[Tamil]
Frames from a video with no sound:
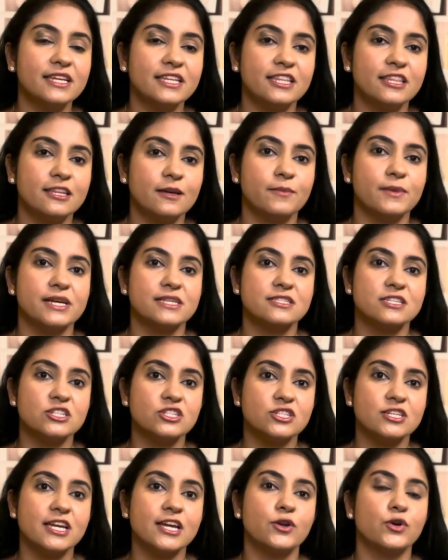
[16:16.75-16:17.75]
இந்த
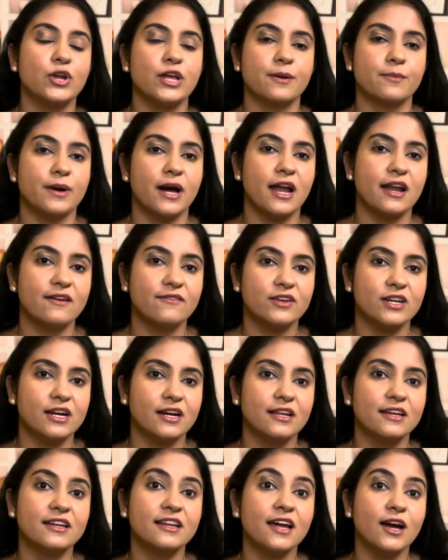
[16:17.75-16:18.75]
மெசேஜை தான் என்னுடைய
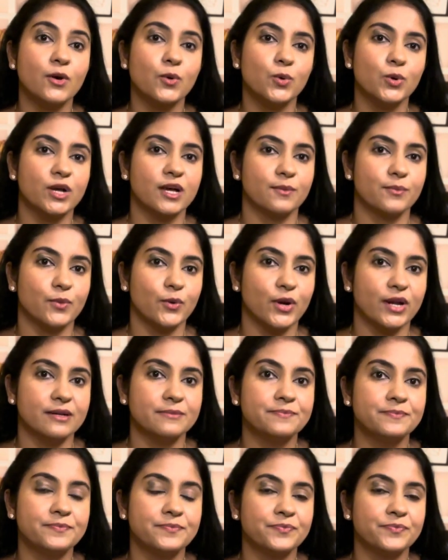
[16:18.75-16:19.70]
மாணவர்களுக்கு நான் கொடுக்க போகிறேன்